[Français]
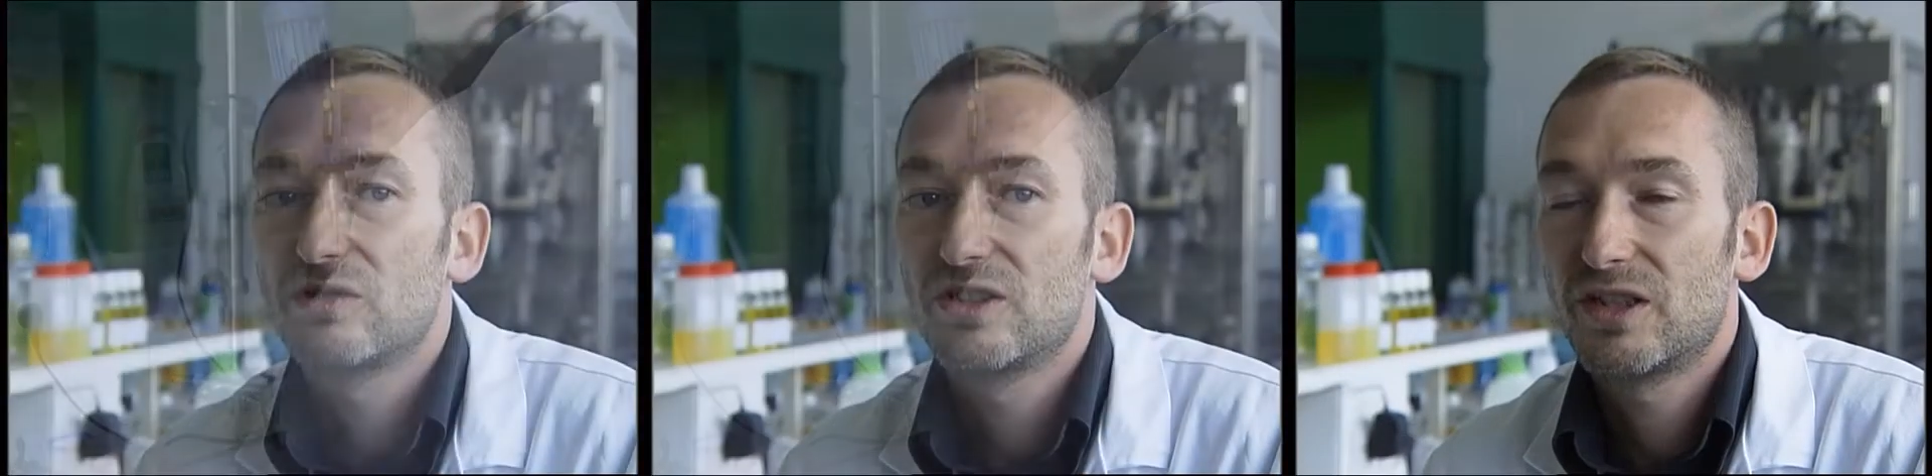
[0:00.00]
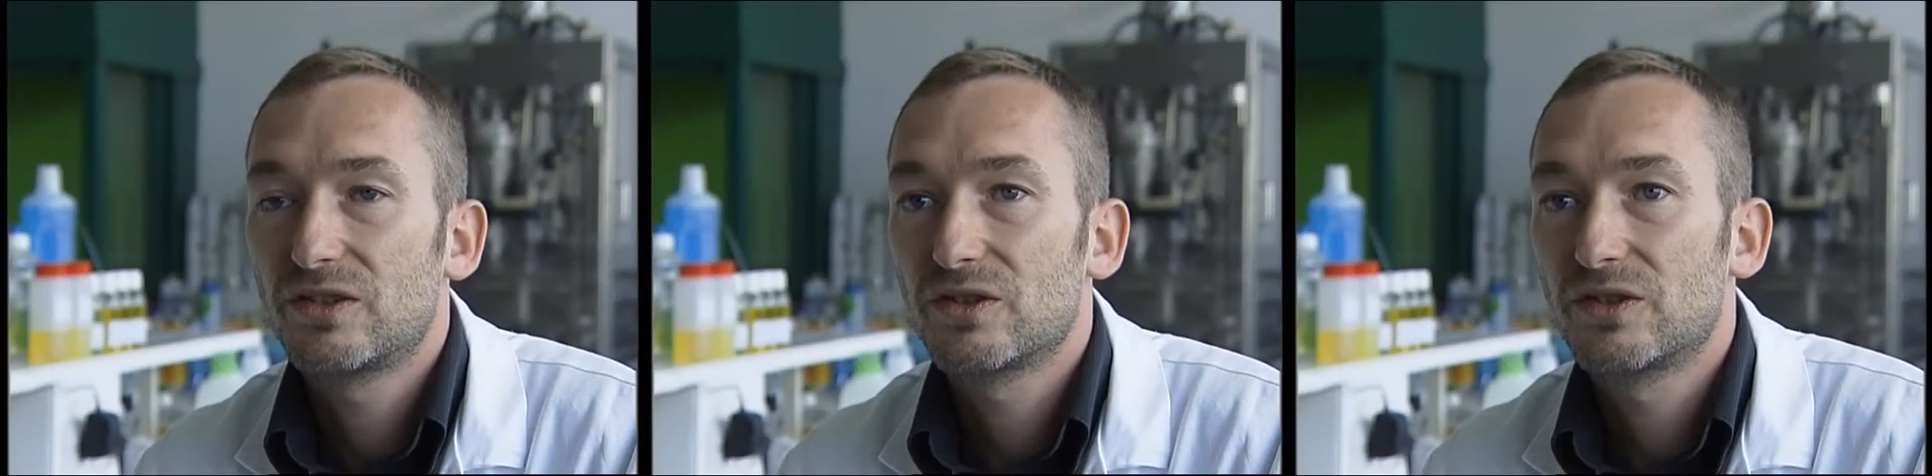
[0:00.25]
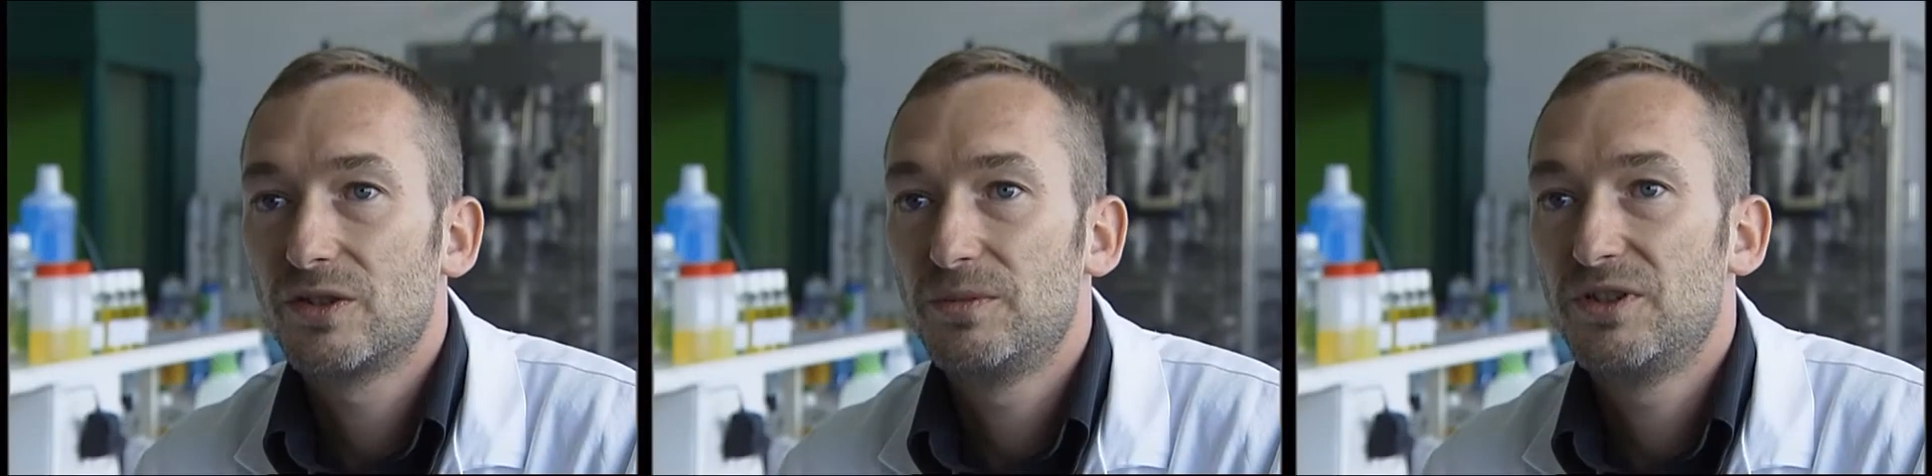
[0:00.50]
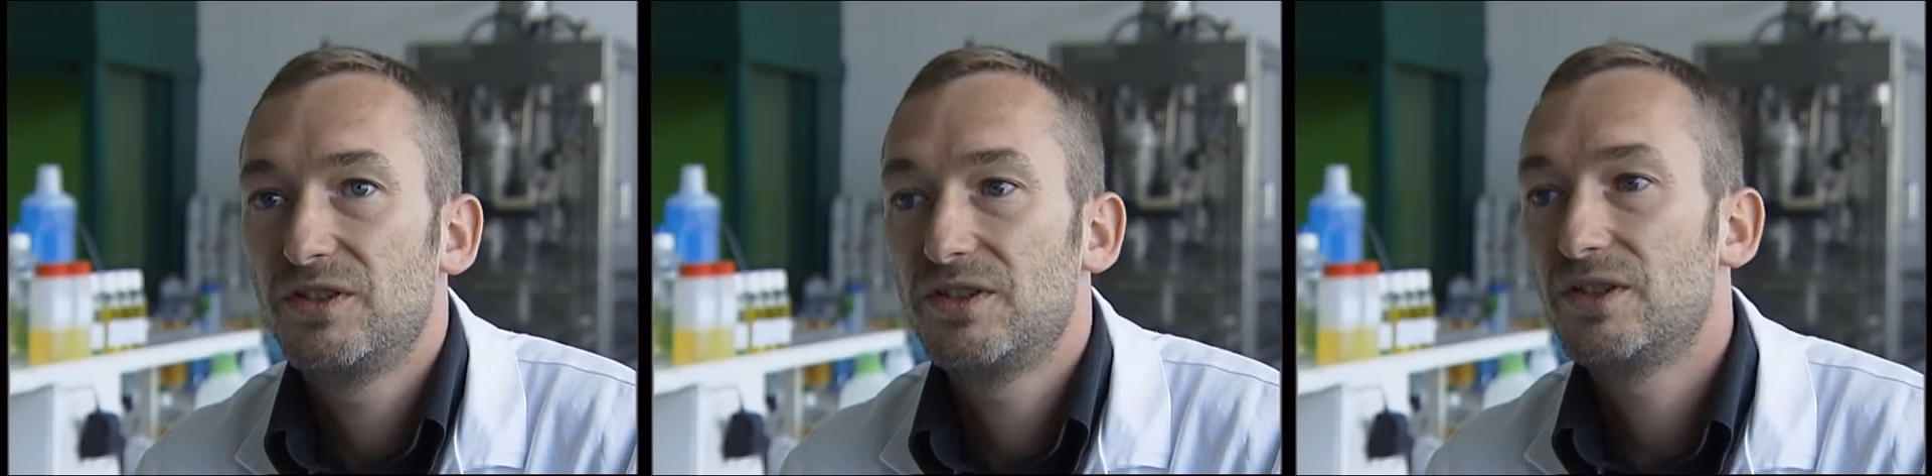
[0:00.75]
déjà
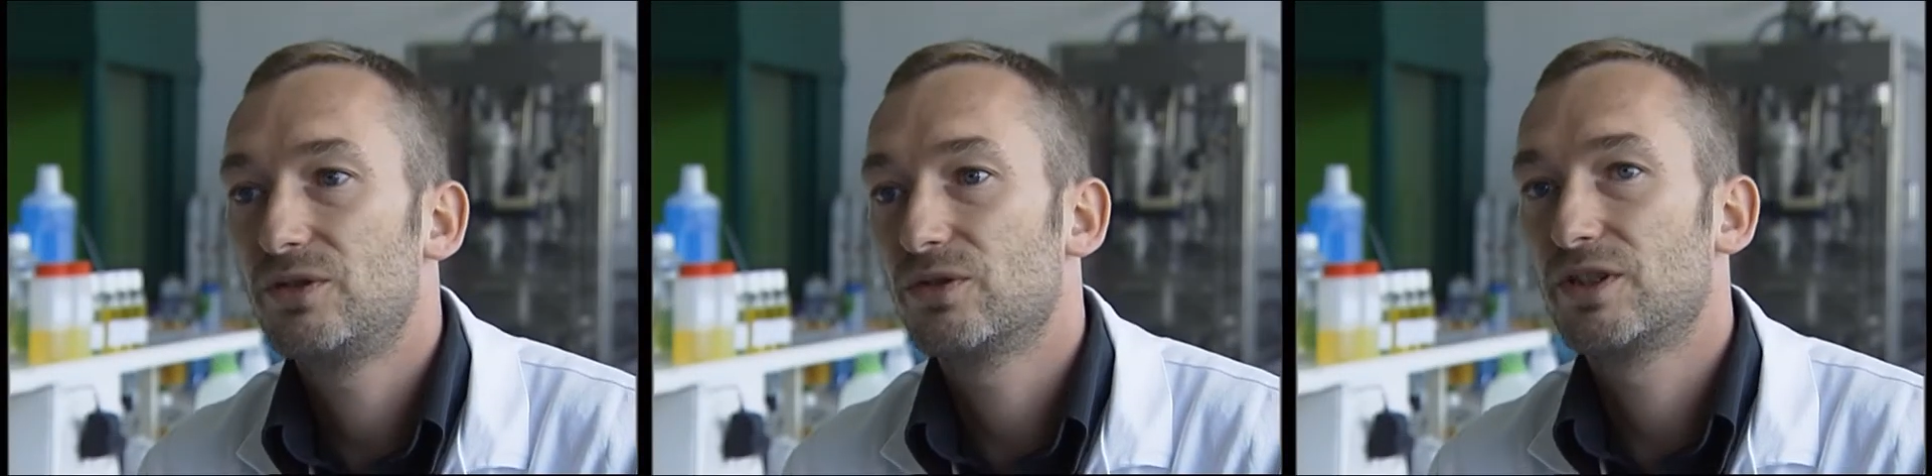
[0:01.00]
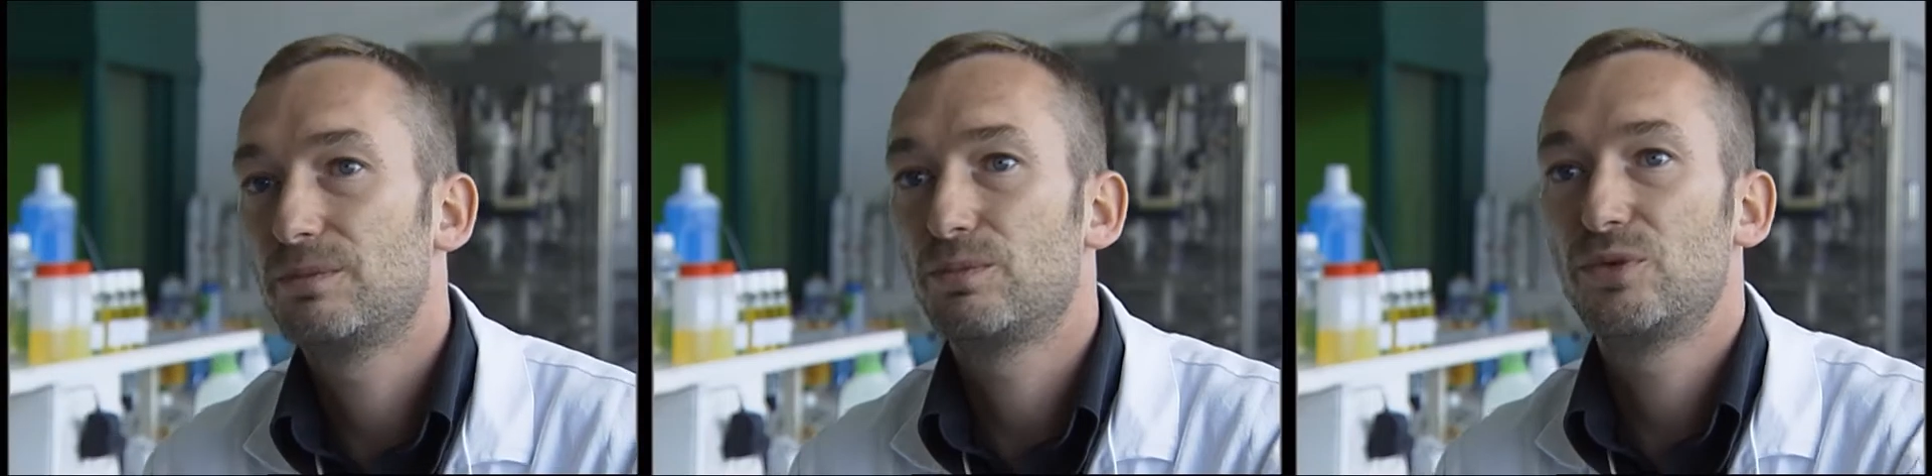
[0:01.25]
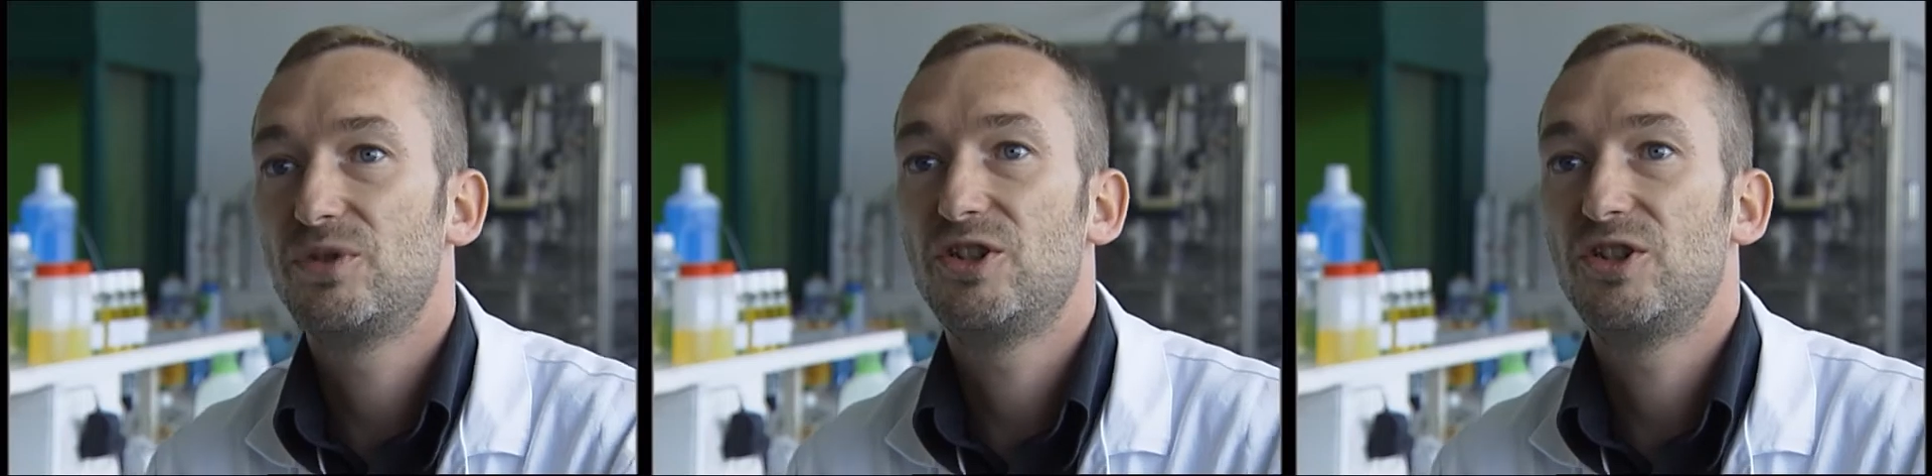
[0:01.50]
sensibilisés sur des petits